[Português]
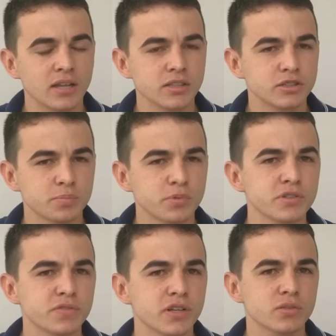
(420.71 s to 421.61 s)
cada tipo
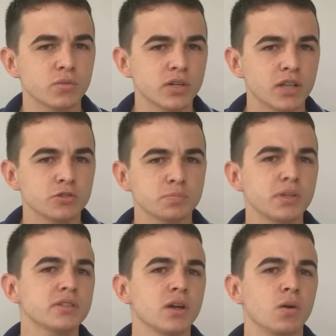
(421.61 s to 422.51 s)
de infração, cada
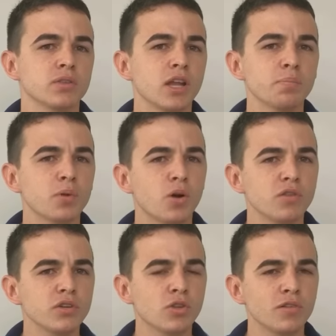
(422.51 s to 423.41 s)
suspensão. Na prova,